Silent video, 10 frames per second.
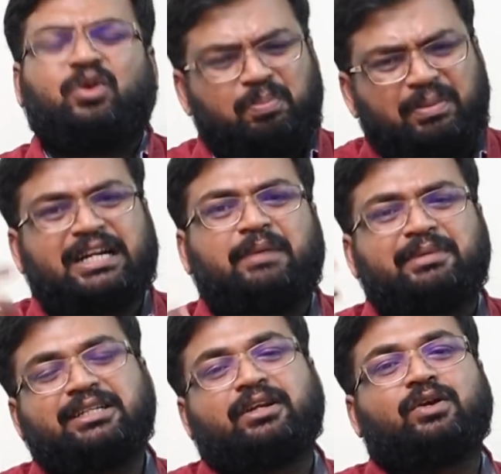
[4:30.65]
ரொம்ப
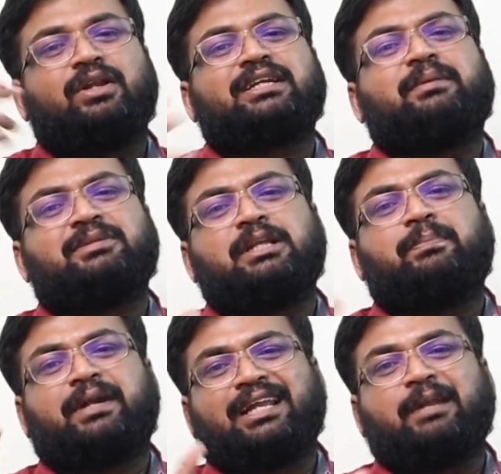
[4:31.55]
கமர்ஷியல் ரெகுலர்
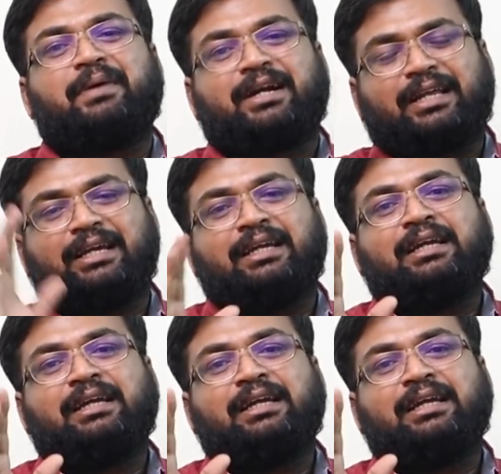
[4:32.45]
கமர்ஷியல் படங்களில் பார்க்குற